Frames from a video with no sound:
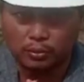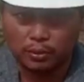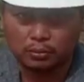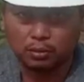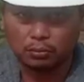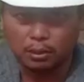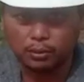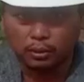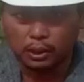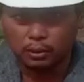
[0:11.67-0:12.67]
warahmatullahi
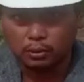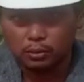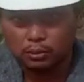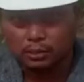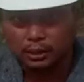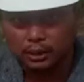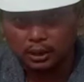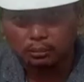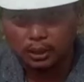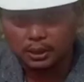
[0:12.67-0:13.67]
wabarakatuh. Kita
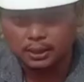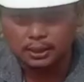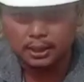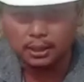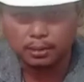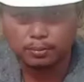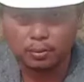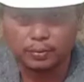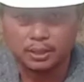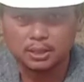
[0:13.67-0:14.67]
kembali di channel
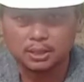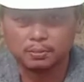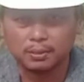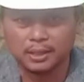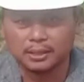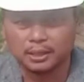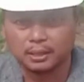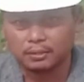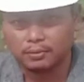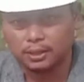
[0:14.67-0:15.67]
Profesi Planter
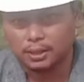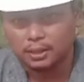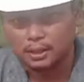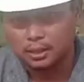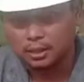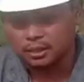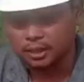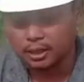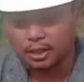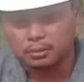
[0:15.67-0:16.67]
TV,
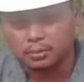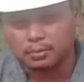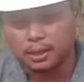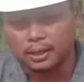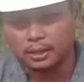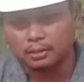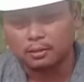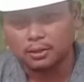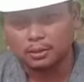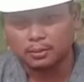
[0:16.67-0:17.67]
channel yang membagi
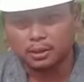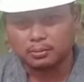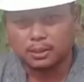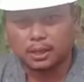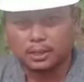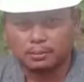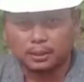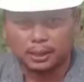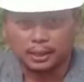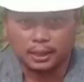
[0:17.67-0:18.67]
wawasan perkebunan dan
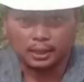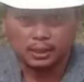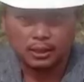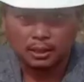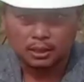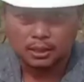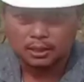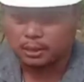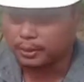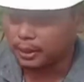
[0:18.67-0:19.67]
pertanian.
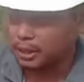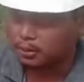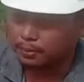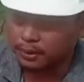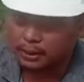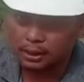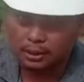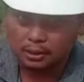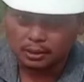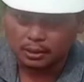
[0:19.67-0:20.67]
Sahabat tani, sahabat planter,
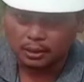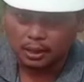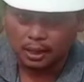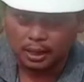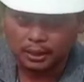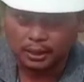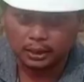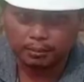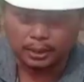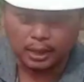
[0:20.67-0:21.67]
hari ini
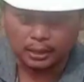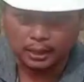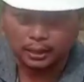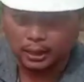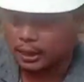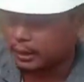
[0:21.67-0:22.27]
kita berada di